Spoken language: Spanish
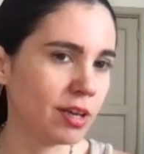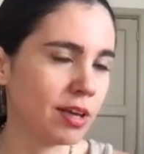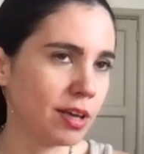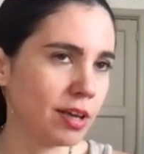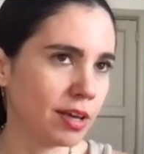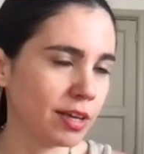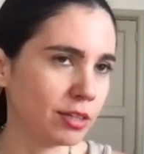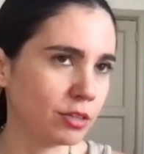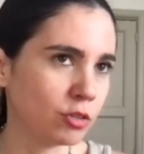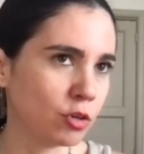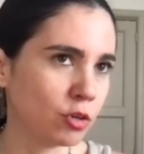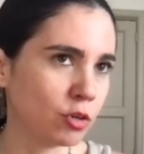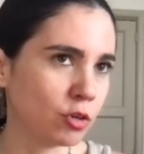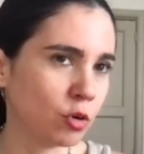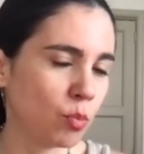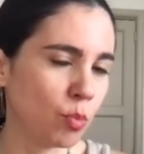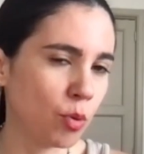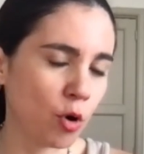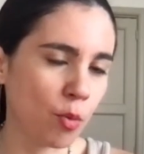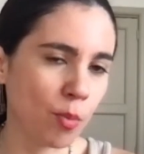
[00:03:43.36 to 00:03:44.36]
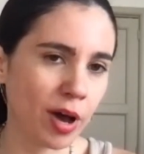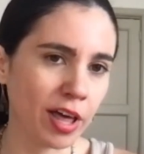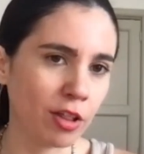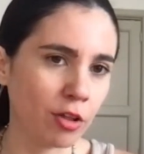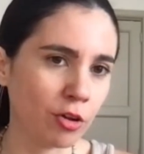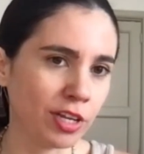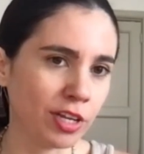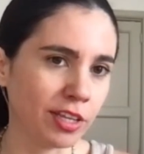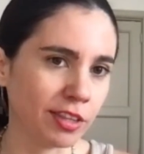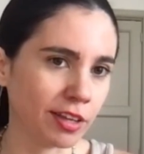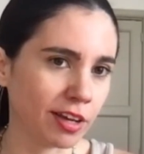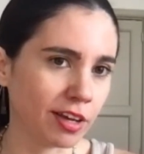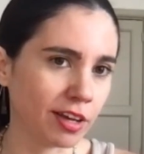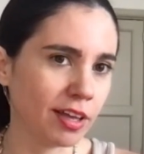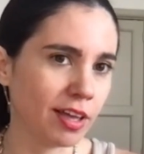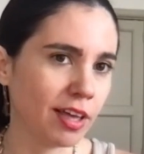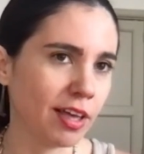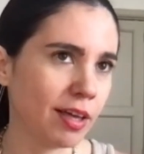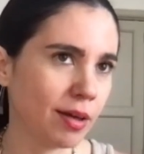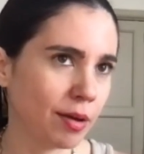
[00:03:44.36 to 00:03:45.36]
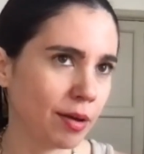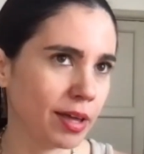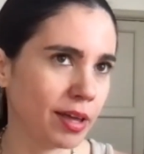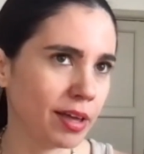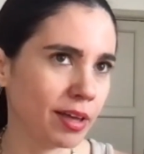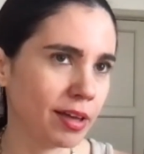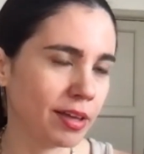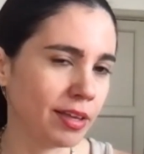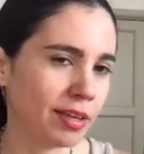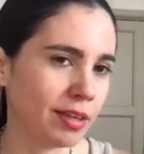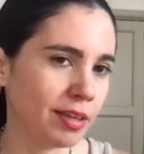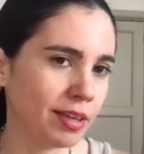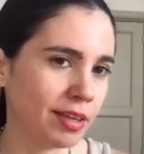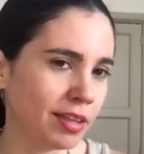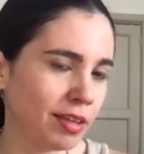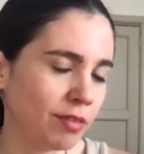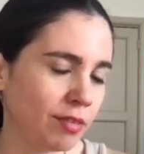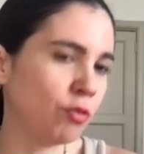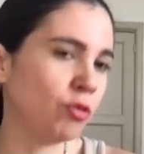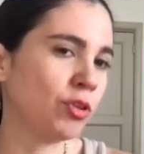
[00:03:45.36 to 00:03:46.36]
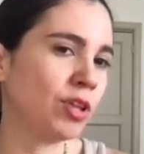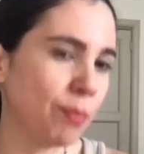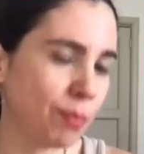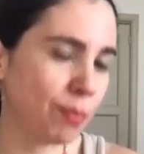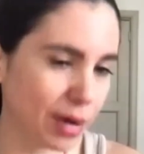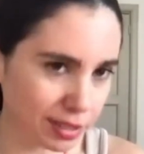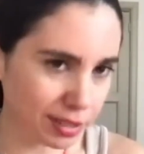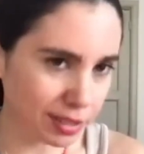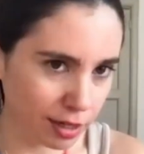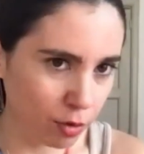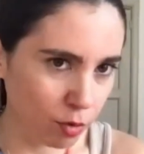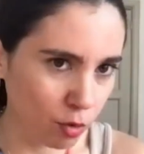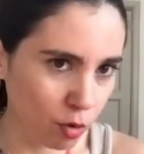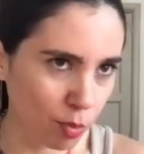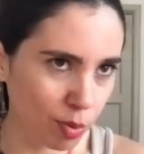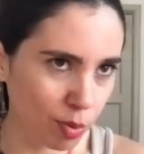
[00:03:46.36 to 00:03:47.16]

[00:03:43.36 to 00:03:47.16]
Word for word: Eh, son un poco más hedonistas. Eh, y, disfrutan más sin culpa.